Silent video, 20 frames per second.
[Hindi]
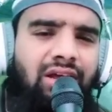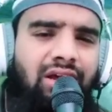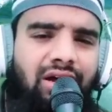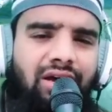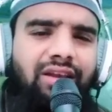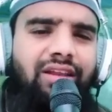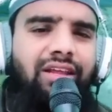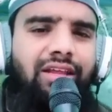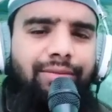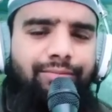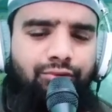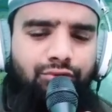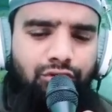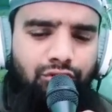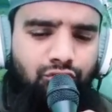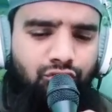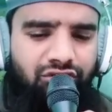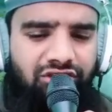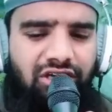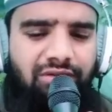हाल है पूरी
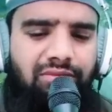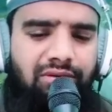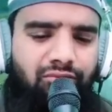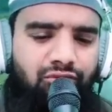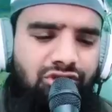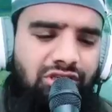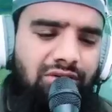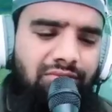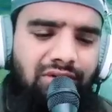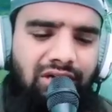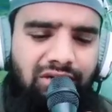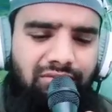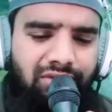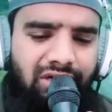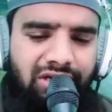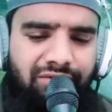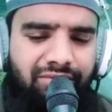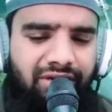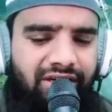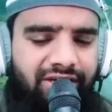दुनिया में मुसलमान
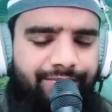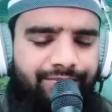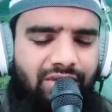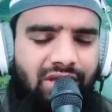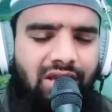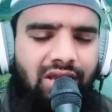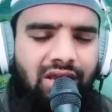भाई बहन